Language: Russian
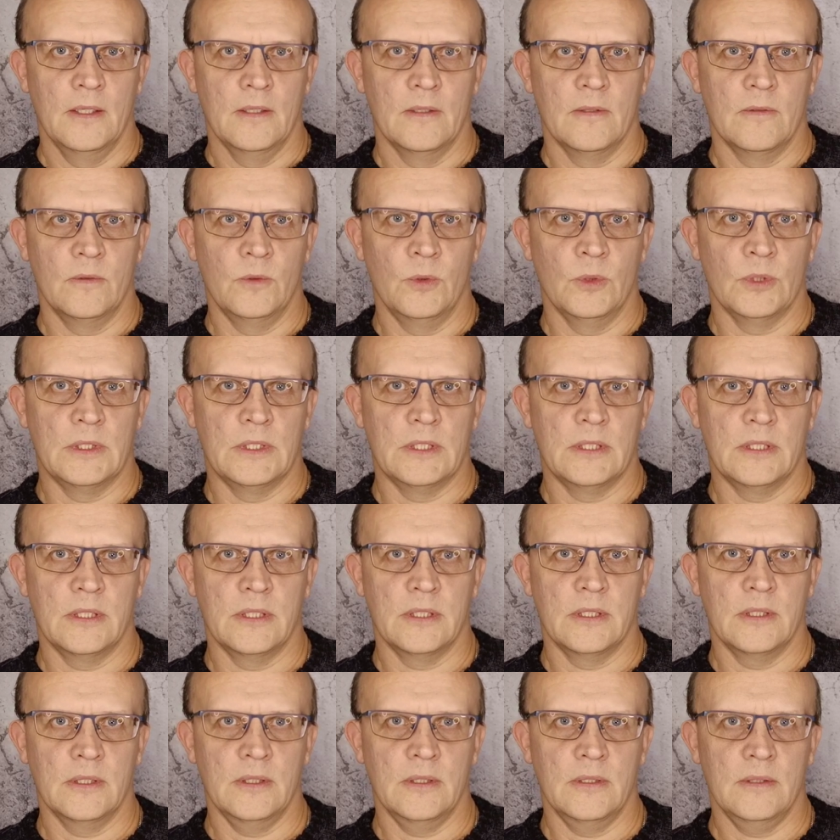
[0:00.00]
Вот,
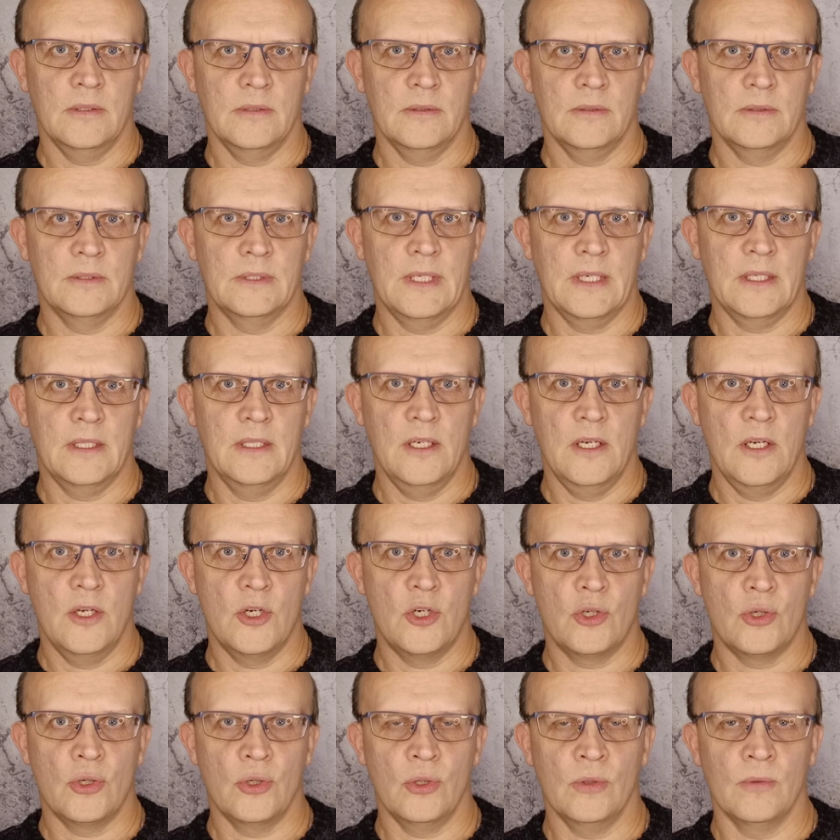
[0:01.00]
э, тогда
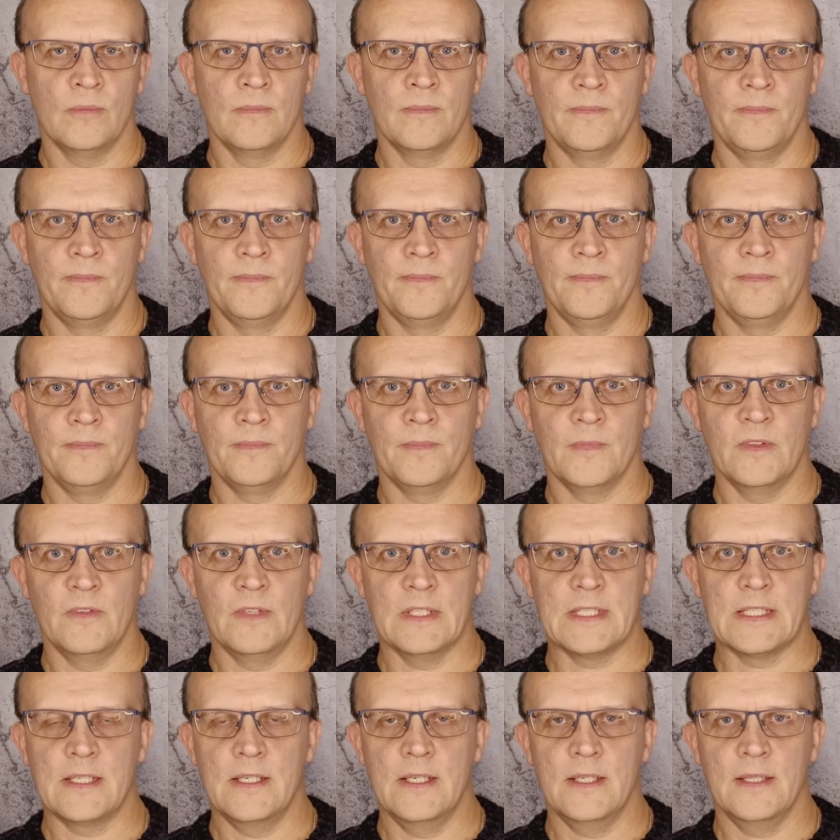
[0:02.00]
еще
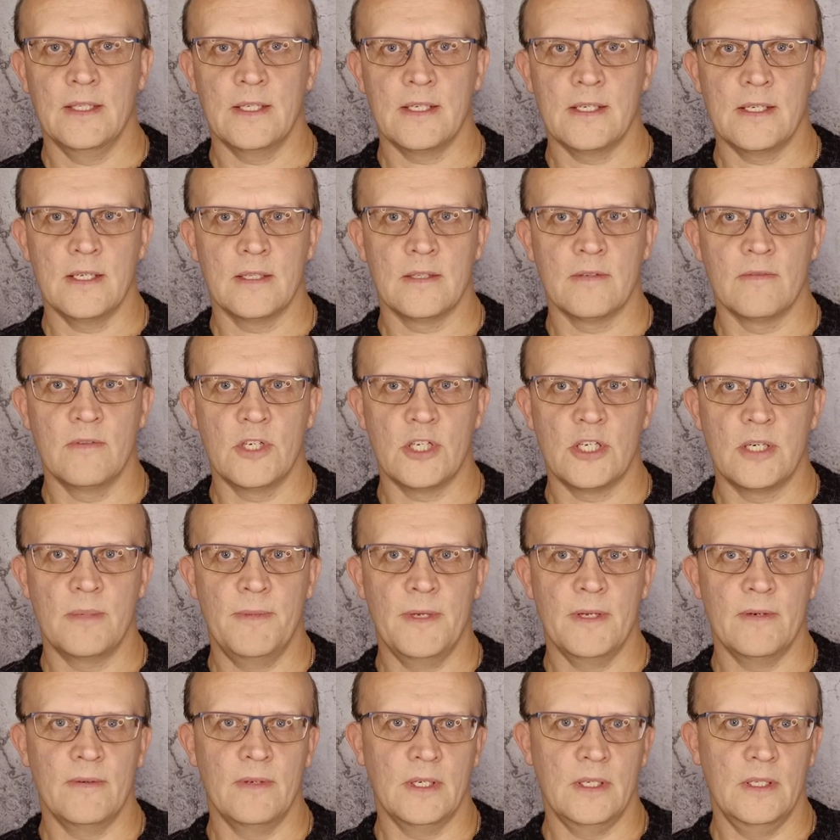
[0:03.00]
20 лет назад вышли
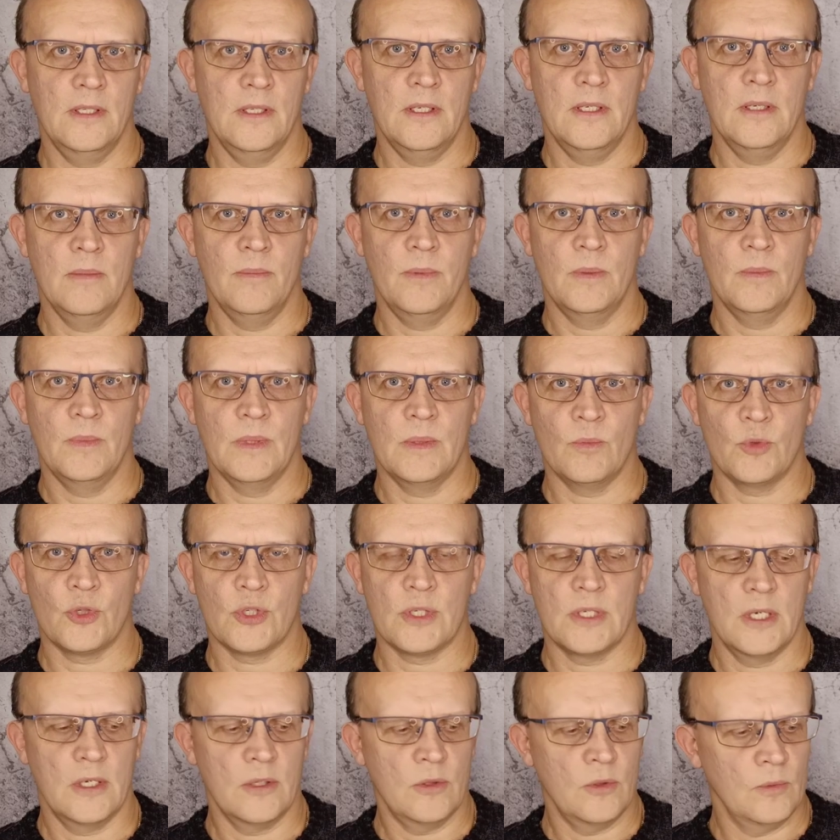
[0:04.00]
первые книги по моему
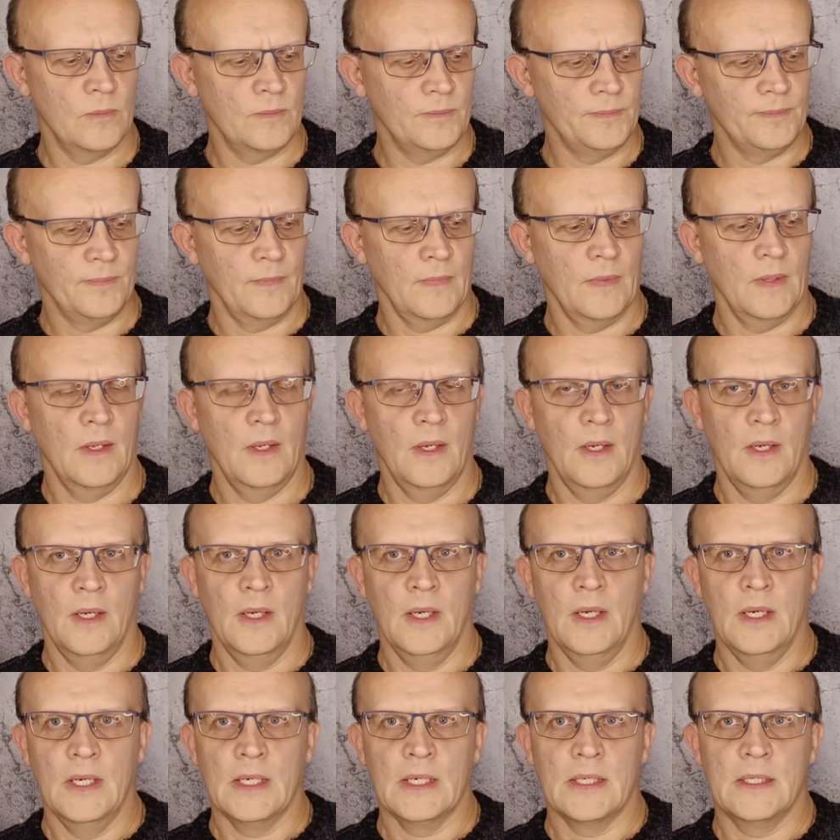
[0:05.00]
сайту.
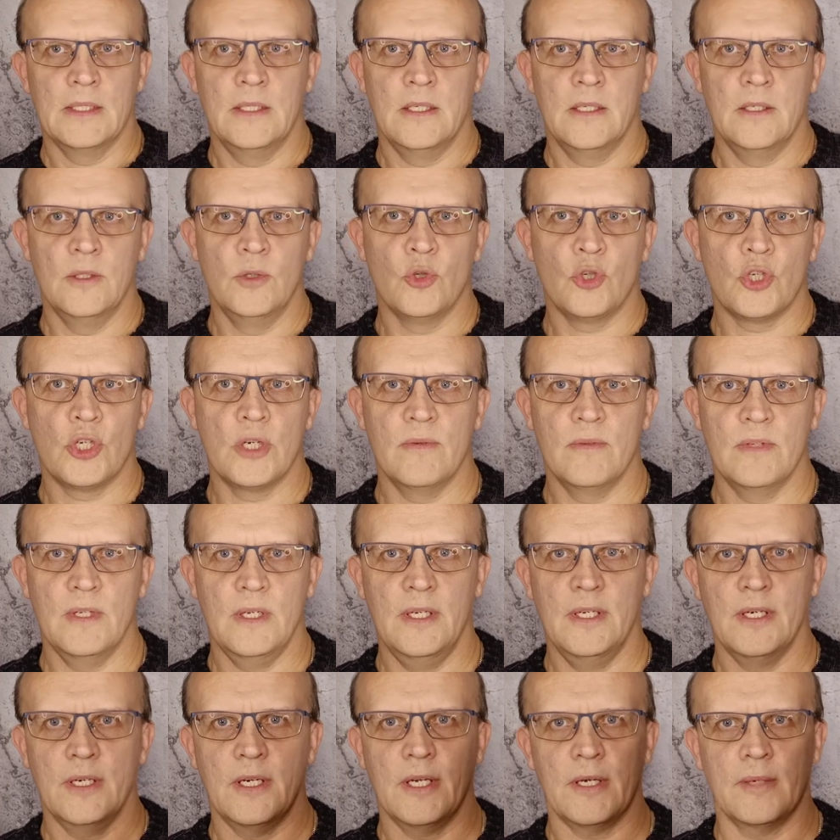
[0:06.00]
Книги «Душевный
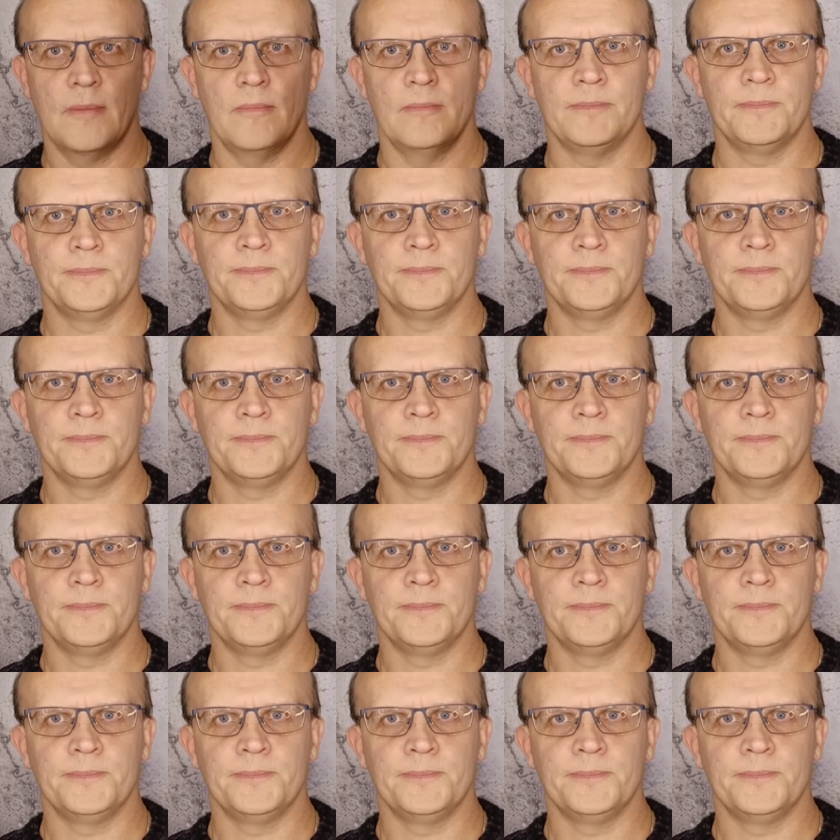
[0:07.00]
лекарь».